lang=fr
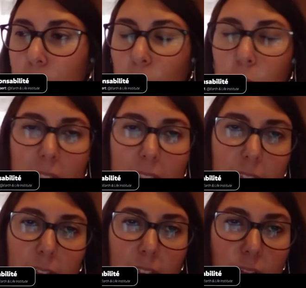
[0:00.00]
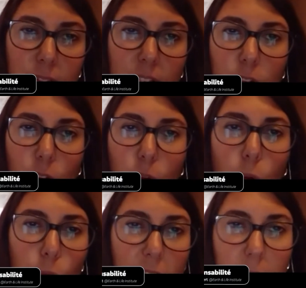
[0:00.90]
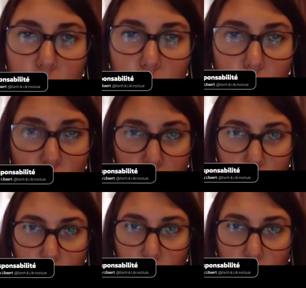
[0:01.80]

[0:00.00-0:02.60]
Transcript: entreprises qui arrivent avec leurs gros sabots sur